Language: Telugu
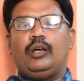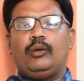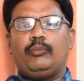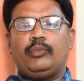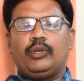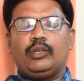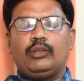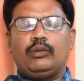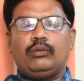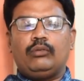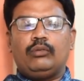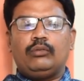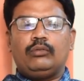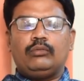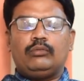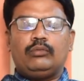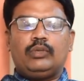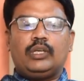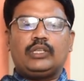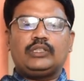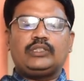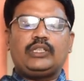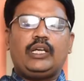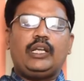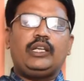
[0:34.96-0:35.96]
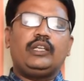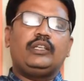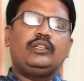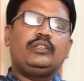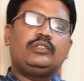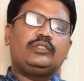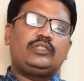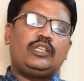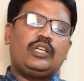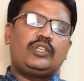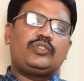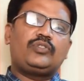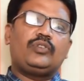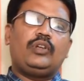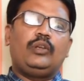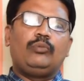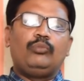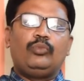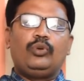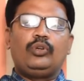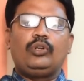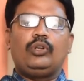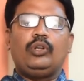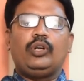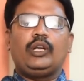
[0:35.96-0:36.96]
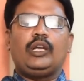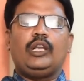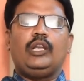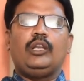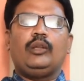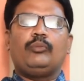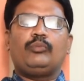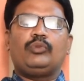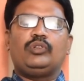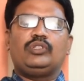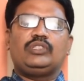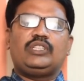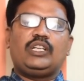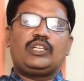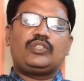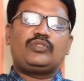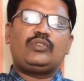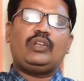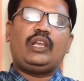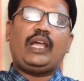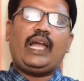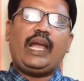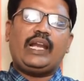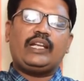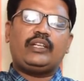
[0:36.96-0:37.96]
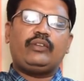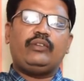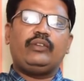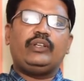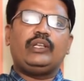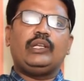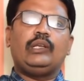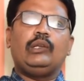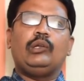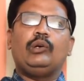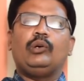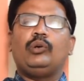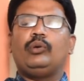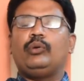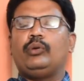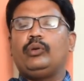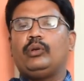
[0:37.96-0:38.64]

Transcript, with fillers: మనం ఒకసారి సెక్షువల్ మూడ్లోకి వెళ్ళినప్పుడు సెక్షువల్ యాక్టివిటీలో